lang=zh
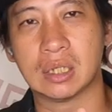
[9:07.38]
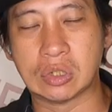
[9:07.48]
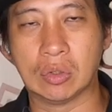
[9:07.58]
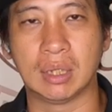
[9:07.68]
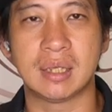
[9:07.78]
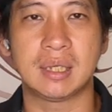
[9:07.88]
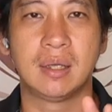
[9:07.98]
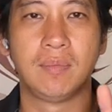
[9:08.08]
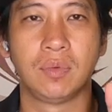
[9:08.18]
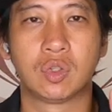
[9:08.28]
车手，他
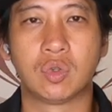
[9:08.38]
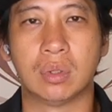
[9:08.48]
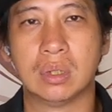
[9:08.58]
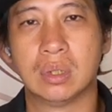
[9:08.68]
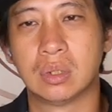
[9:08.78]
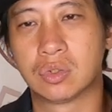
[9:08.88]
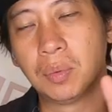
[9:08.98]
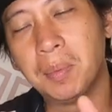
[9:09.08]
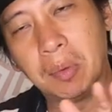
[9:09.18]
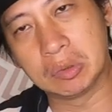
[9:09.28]
在做
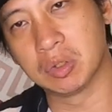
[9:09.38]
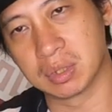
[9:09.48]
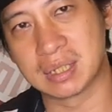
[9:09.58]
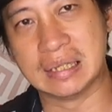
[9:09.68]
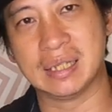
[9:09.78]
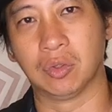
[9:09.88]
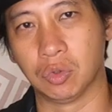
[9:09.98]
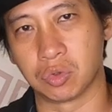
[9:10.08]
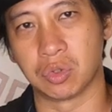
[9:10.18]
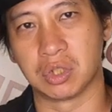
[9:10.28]
Super Moto 的伸脚
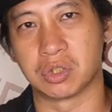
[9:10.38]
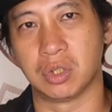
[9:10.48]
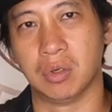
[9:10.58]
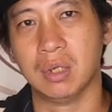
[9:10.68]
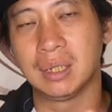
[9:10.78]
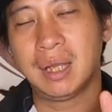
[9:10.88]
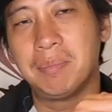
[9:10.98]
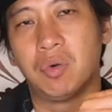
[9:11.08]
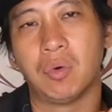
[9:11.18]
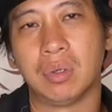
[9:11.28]
动作的时候，他
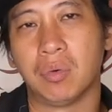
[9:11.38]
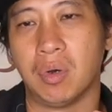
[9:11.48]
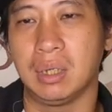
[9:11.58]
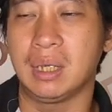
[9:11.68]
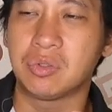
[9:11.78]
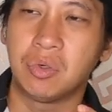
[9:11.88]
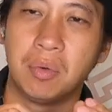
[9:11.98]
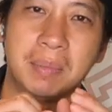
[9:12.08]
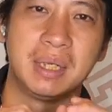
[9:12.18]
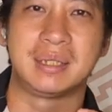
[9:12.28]
们我我应该说
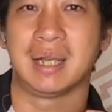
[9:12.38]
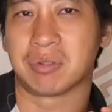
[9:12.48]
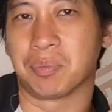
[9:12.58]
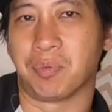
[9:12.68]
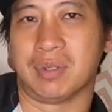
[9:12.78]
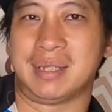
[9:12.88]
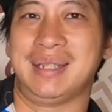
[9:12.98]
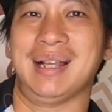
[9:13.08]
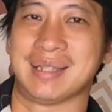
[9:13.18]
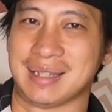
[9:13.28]
我们的脚是不会
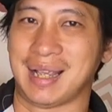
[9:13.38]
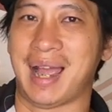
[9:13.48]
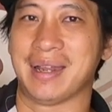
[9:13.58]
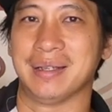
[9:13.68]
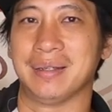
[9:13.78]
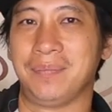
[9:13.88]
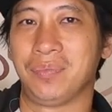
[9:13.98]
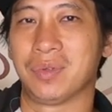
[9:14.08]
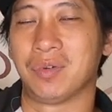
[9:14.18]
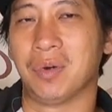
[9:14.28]
这样子开的。
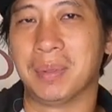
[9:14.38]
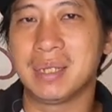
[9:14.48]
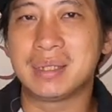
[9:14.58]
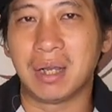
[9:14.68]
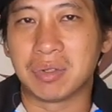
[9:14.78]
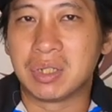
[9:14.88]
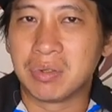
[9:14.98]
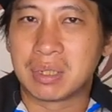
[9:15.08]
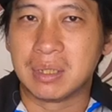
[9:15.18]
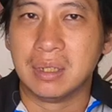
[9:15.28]
我们的脚几
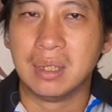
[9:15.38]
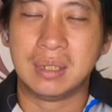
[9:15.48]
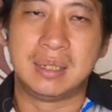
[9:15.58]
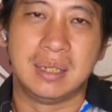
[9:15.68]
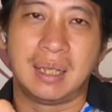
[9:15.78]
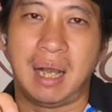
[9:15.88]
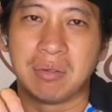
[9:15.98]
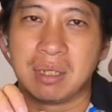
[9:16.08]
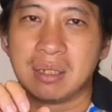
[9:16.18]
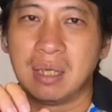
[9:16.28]
乎是紧
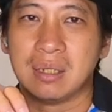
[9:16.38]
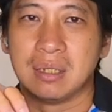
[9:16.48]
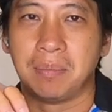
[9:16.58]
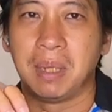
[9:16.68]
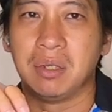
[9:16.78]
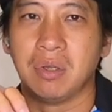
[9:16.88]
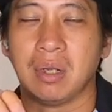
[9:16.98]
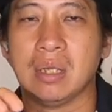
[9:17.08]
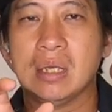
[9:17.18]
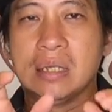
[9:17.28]
靠这车子边缘，